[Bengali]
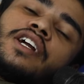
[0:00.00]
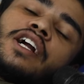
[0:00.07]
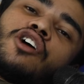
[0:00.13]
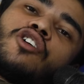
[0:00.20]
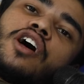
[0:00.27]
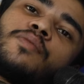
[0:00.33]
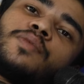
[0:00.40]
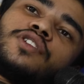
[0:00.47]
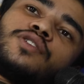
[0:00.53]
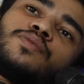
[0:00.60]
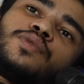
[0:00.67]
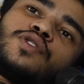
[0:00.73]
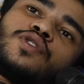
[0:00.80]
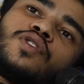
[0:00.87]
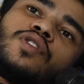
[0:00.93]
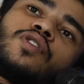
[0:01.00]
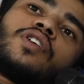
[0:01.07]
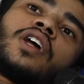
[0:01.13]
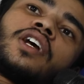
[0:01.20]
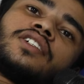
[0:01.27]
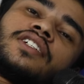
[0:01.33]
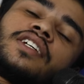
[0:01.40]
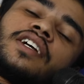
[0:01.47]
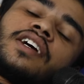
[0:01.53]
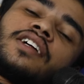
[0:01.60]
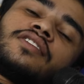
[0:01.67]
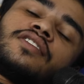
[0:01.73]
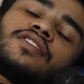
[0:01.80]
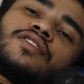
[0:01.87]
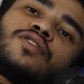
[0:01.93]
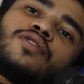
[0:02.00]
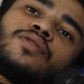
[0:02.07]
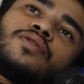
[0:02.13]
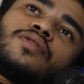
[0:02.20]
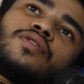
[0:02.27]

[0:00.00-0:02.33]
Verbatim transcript: কারণ আমাদের পেছনে অনেক শিক্ষার্থী ছিল